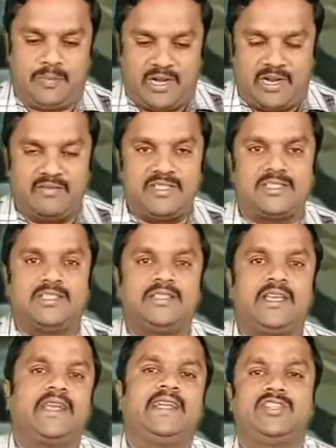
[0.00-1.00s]
பாவ
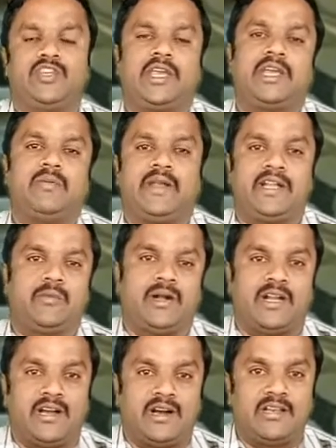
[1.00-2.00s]
சிந்தைகளை ஜெயிக்க
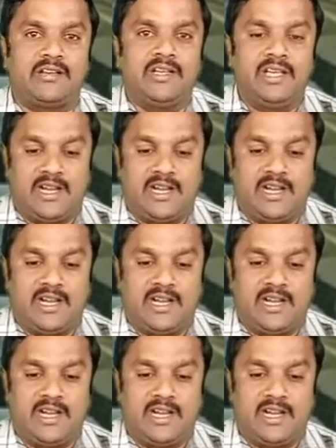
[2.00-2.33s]
வேண்டுமானால்